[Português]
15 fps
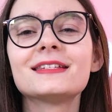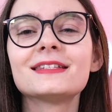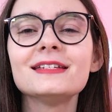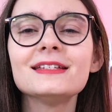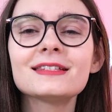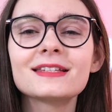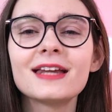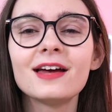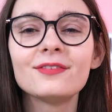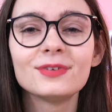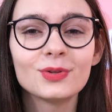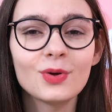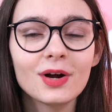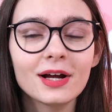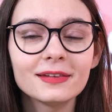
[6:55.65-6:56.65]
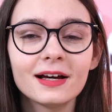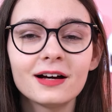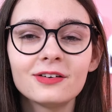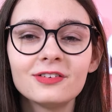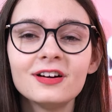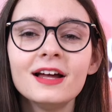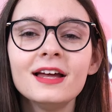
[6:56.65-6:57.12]
se inscreve no
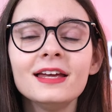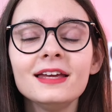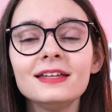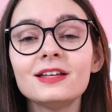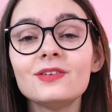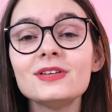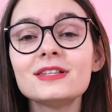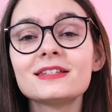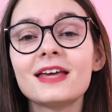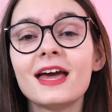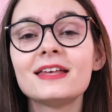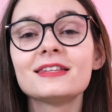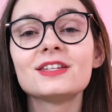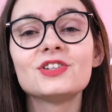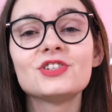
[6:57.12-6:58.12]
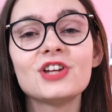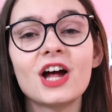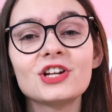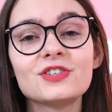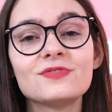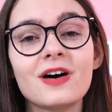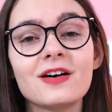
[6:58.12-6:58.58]
canal e não esquece de
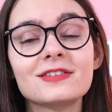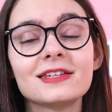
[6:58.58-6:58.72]
ativar o